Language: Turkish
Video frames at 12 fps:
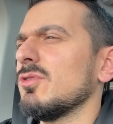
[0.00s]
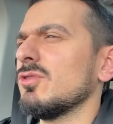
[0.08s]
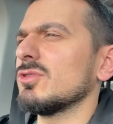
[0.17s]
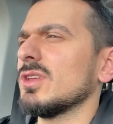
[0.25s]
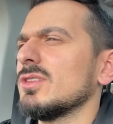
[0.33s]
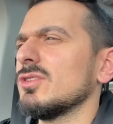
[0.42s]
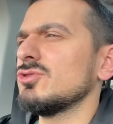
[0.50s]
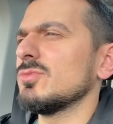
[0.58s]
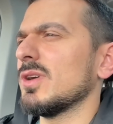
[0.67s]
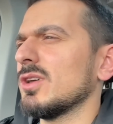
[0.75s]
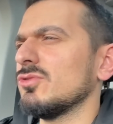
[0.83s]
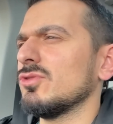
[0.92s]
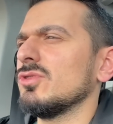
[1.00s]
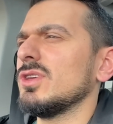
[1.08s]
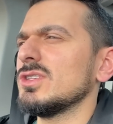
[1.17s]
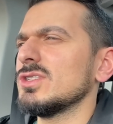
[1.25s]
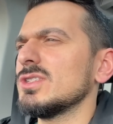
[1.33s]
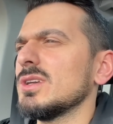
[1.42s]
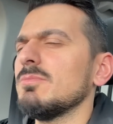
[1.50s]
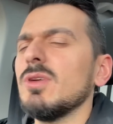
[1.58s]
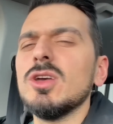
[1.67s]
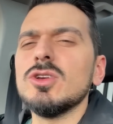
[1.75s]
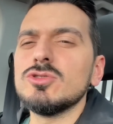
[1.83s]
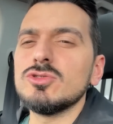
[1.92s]
Oradan da Cuma'ya doğru geçeceğim.
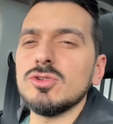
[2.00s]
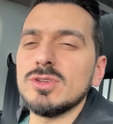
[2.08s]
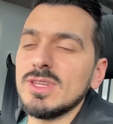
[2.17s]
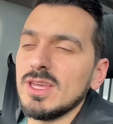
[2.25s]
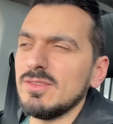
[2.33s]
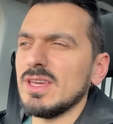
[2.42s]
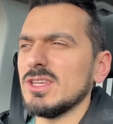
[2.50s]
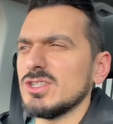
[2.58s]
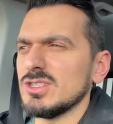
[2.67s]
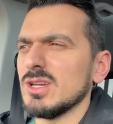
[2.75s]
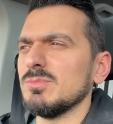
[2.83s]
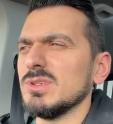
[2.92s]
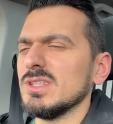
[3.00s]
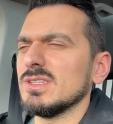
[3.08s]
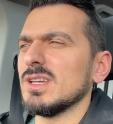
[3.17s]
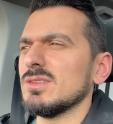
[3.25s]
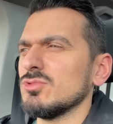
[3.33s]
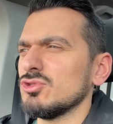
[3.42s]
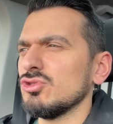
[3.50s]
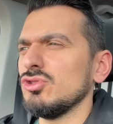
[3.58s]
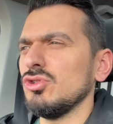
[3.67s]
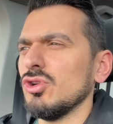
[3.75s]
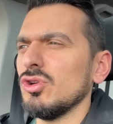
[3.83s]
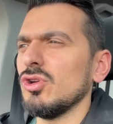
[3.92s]
Sonra da eve geçeceğim. Bıdıklarımız
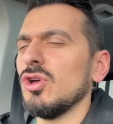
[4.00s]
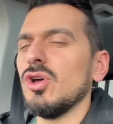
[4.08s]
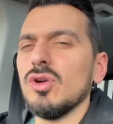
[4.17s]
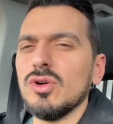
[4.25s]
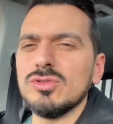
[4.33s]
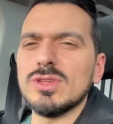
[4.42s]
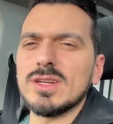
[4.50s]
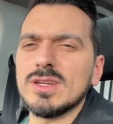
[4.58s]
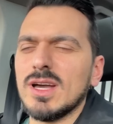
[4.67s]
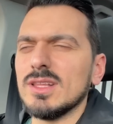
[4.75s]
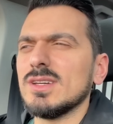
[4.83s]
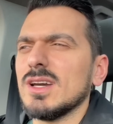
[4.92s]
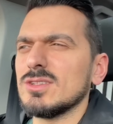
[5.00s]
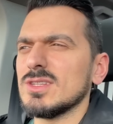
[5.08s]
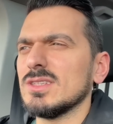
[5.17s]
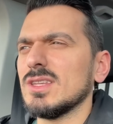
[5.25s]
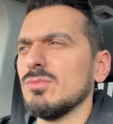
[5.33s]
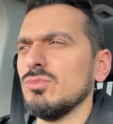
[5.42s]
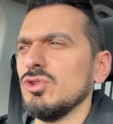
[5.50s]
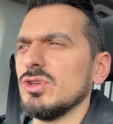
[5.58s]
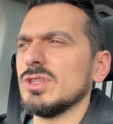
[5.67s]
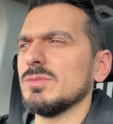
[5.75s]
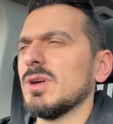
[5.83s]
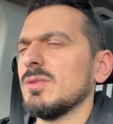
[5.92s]
uyuyor. Onlar kalkar zaten büyük
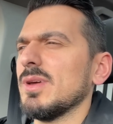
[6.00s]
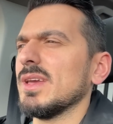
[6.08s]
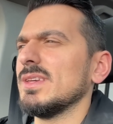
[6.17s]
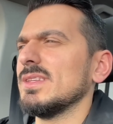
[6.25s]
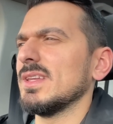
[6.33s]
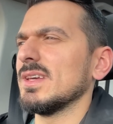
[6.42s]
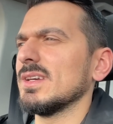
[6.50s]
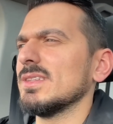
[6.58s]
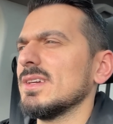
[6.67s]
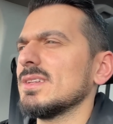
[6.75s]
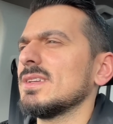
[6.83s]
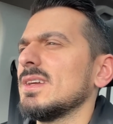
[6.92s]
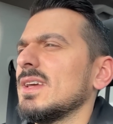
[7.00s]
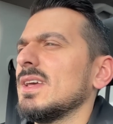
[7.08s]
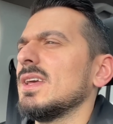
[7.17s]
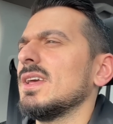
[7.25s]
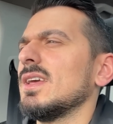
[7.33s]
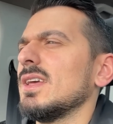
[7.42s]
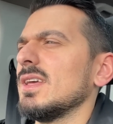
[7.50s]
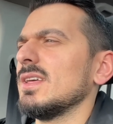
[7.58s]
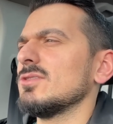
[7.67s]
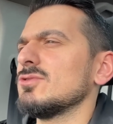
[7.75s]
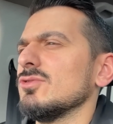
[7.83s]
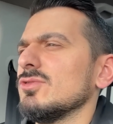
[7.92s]
ihtimal ben gidene kadar
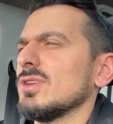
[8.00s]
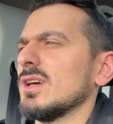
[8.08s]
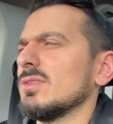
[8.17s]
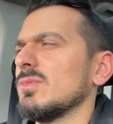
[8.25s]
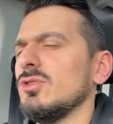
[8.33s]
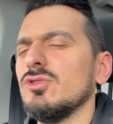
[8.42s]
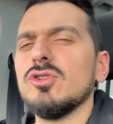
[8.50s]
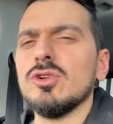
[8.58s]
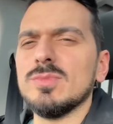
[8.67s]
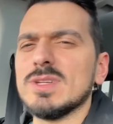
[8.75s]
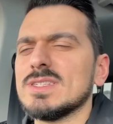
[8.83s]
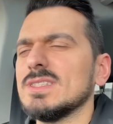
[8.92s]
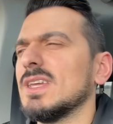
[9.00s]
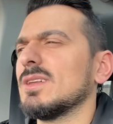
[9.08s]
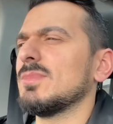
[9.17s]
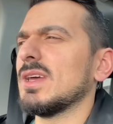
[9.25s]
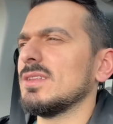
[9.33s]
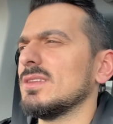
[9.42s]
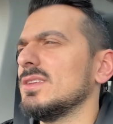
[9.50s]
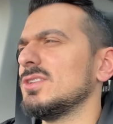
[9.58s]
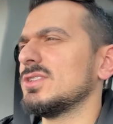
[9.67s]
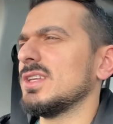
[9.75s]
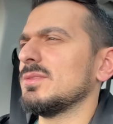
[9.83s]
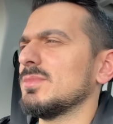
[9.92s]
sultanıma yük olmasınlar. Ben
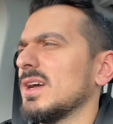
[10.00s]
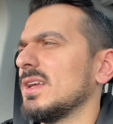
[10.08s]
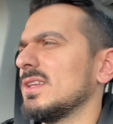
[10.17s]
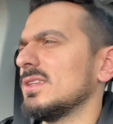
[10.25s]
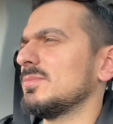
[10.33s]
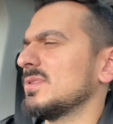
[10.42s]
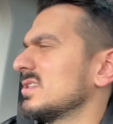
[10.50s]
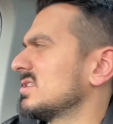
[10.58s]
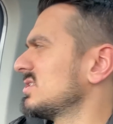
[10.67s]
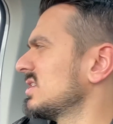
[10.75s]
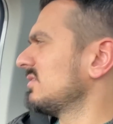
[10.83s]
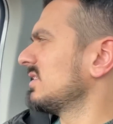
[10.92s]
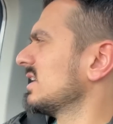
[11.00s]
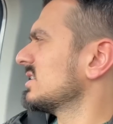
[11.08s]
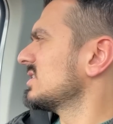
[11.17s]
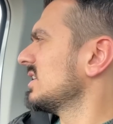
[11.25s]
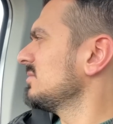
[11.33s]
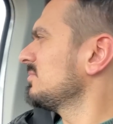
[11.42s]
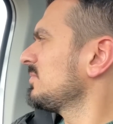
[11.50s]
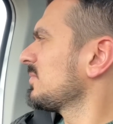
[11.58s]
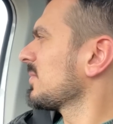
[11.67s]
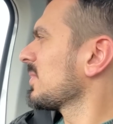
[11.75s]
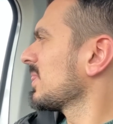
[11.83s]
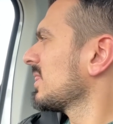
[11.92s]
işlerimi halledip hızlıca eve geçeyim.
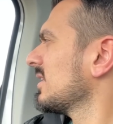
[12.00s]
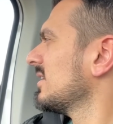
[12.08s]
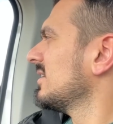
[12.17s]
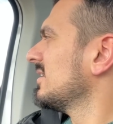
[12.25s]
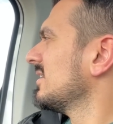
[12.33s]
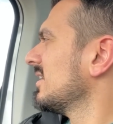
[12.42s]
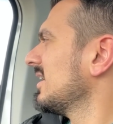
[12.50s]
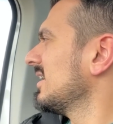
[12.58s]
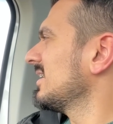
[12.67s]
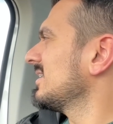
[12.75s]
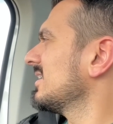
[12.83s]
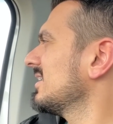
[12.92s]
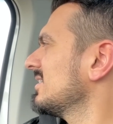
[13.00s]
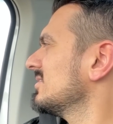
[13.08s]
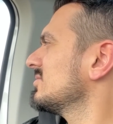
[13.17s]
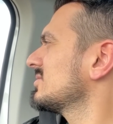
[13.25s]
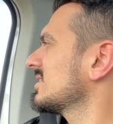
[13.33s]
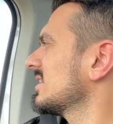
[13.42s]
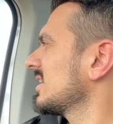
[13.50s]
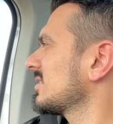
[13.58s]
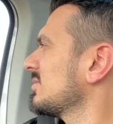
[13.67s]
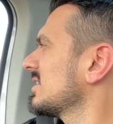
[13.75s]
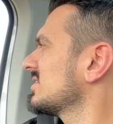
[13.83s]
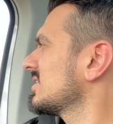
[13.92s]
Ay ay ustalar
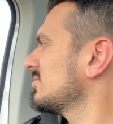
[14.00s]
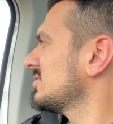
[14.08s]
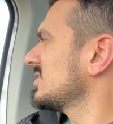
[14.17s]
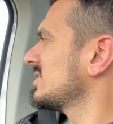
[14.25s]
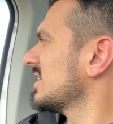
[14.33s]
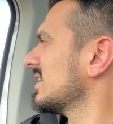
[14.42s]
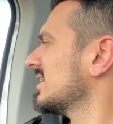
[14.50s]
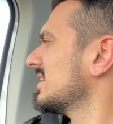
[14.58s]
başlamış işe.